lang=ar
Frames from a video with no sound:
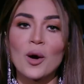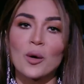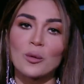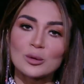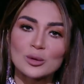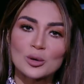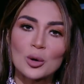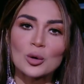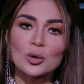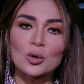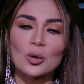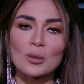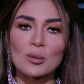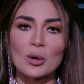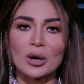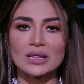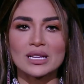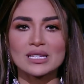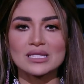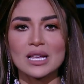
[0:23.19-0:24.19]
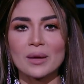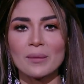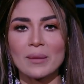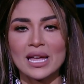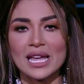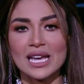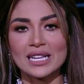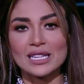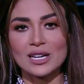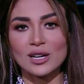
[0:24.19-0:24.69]
وزوجته المهندسه
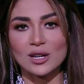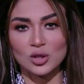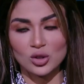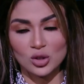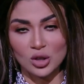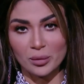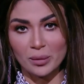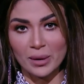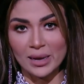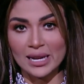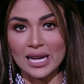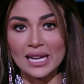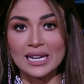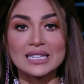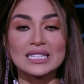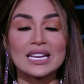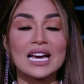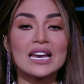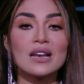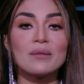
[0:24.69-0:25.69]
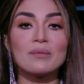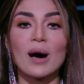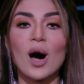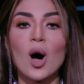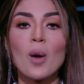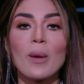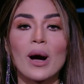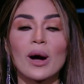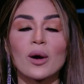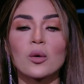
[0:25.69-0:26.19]
مياده الشربيني هنتكلم
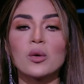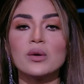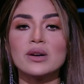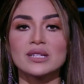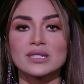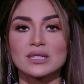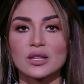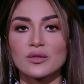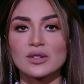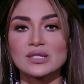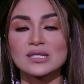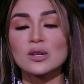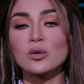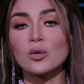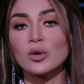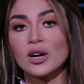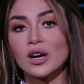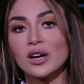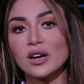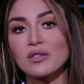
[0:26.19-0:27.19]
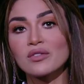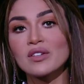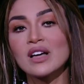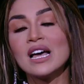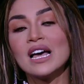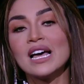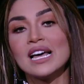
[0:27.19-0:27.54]
معاهم عن كل التفاصيل ونعرف